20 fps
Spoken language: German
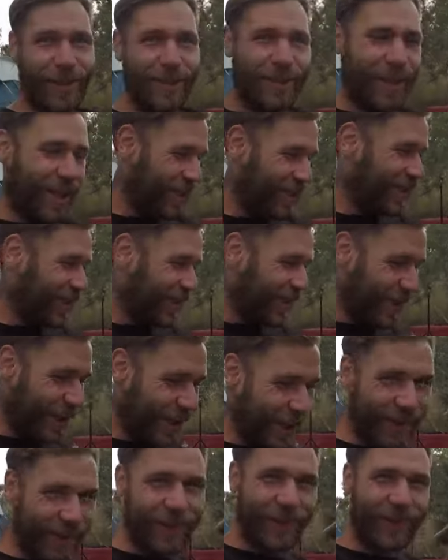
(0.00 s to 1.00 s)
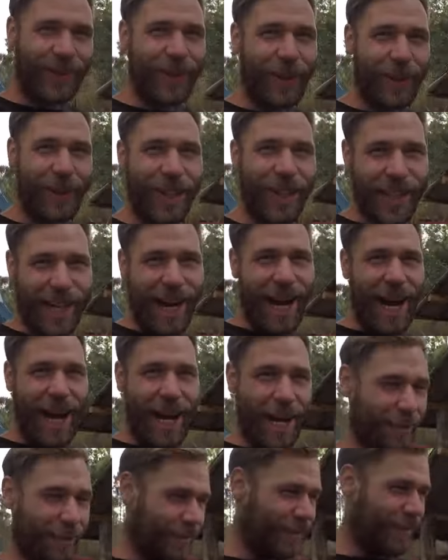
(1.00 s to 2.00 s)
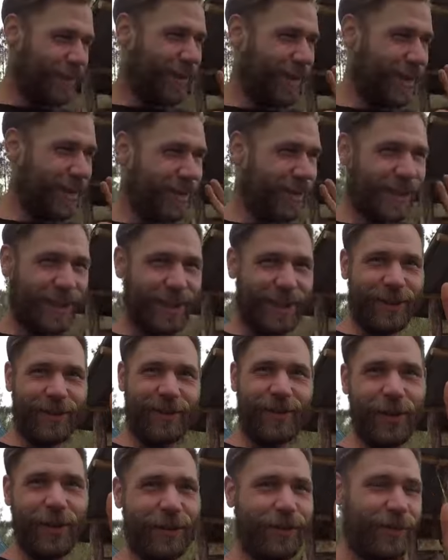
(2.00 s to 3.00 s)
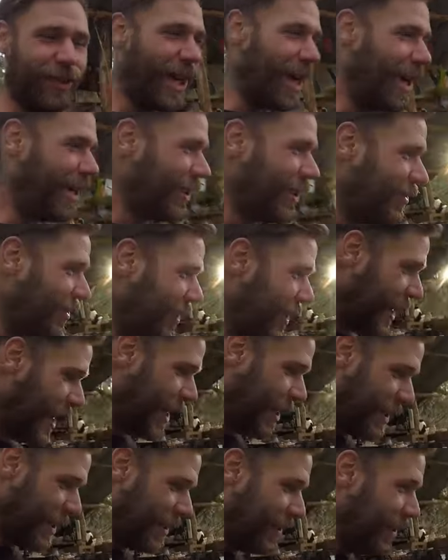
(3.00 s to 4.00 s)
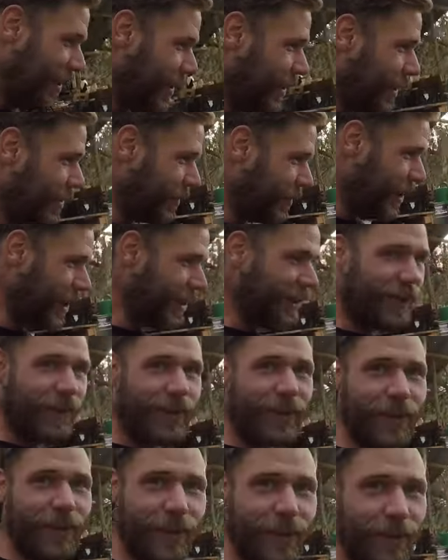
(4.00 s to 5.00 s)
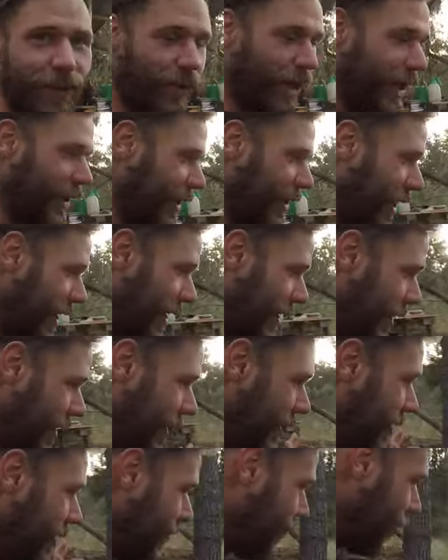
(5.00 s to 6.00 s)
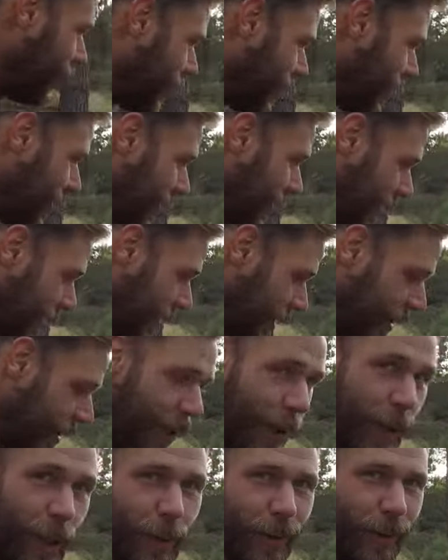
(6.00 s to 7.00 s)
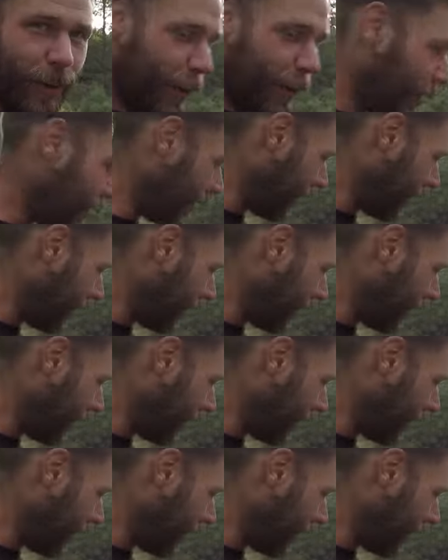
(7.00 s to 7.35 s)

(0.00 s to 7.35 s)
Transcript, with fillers: meine Freunde, es ist Sonntagabend, es sind jetzt fünf Tage vergangen. Ich habe die letzten zwei Tage jetzt am Wochenende nur noch